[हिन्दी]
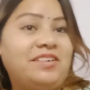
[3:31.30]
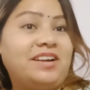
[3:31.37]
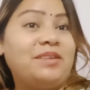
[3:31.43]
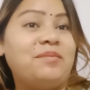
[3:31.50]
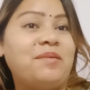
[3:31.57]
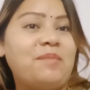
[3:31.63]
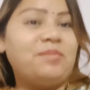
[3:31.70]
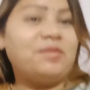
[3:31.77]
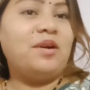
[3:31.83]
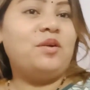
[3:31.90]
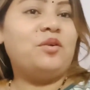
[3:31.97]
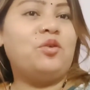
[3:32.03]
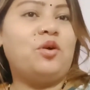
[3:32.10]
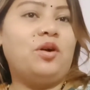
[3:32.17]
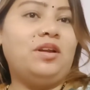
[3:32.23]
ईवा के पापा
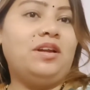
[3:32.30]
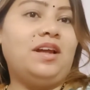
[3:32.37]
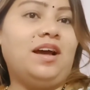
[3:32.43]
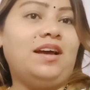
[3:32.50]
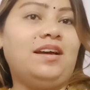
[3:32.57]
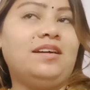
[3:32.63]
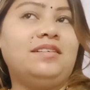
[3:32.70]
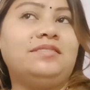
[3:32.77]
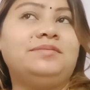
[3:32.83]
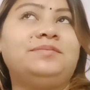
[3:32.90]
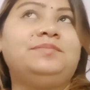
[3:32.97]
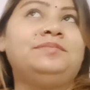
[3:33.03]
का कॉल आया